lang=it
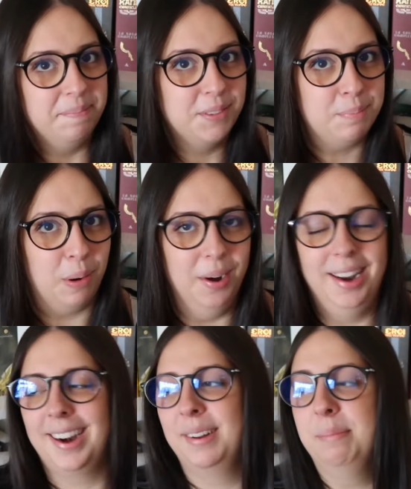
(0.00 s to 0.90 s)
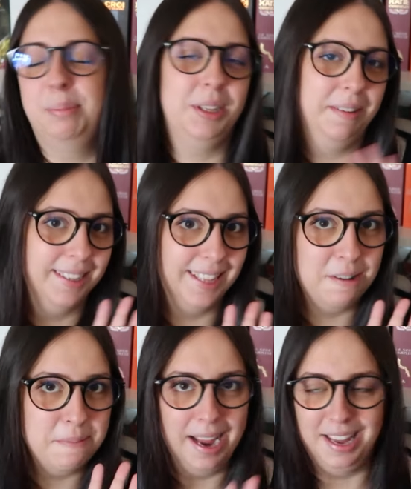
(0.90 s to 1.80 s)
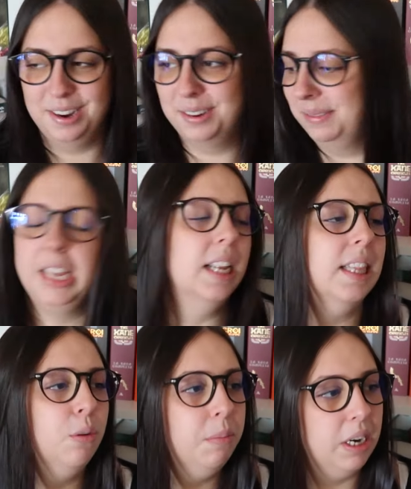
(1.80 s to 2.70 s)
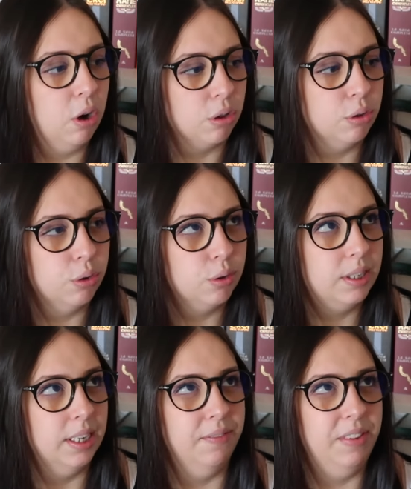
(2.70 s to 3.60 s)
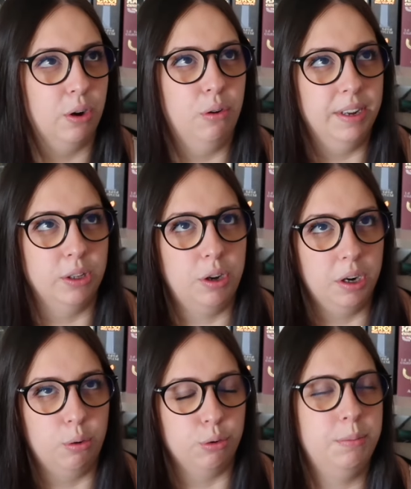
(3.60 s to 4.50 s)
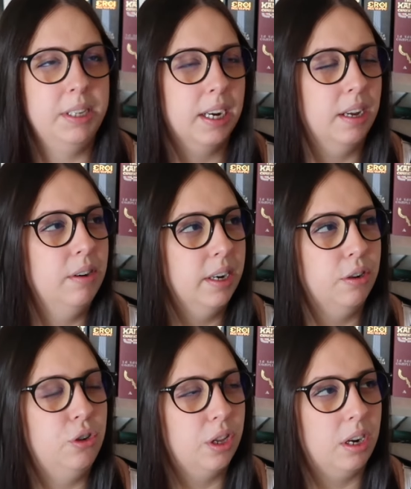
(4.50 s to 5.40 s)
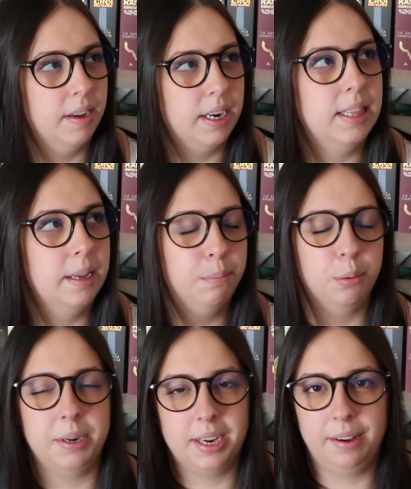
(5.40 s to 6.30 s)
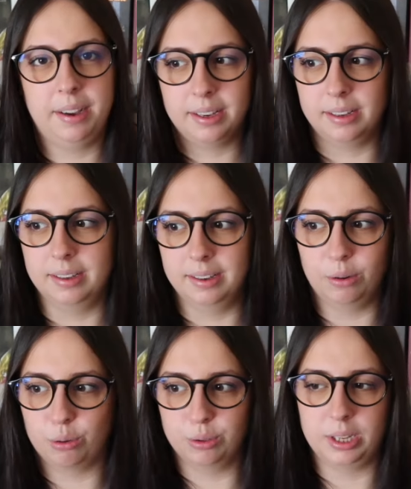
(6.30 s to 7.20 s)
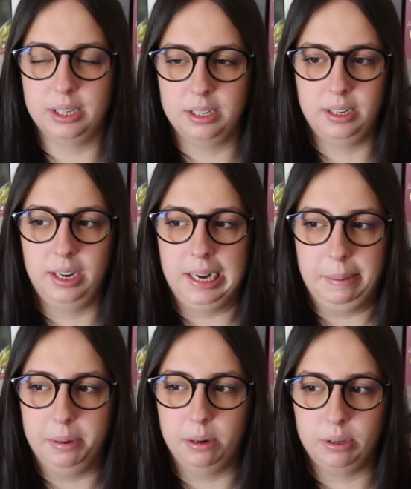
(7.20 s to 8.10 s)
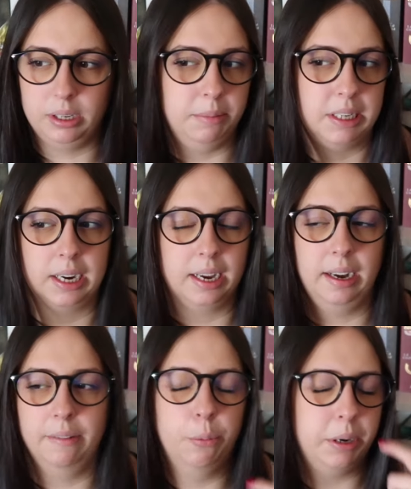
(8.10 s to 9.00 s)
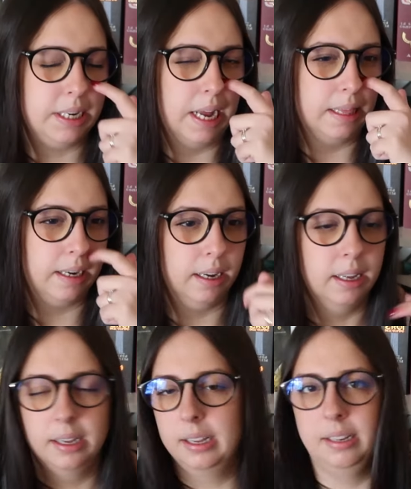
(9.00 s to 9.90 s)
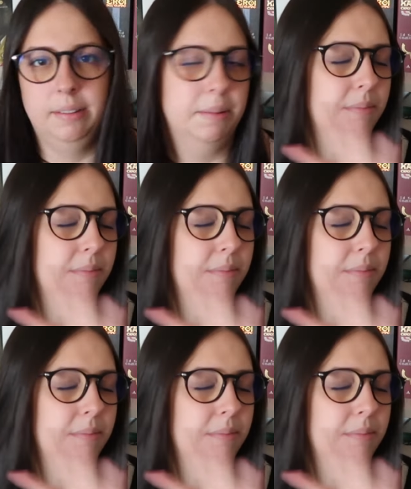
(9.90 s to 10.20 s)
Spoiler, poteva andare meglio. In realtà non mi ricordo se Via col vento era incluso, mi sa che non ero riuscita ad arrivare in tempo perché eh, lo contassi nei libri, quindi mi sa che ne avevo presi altri cioè,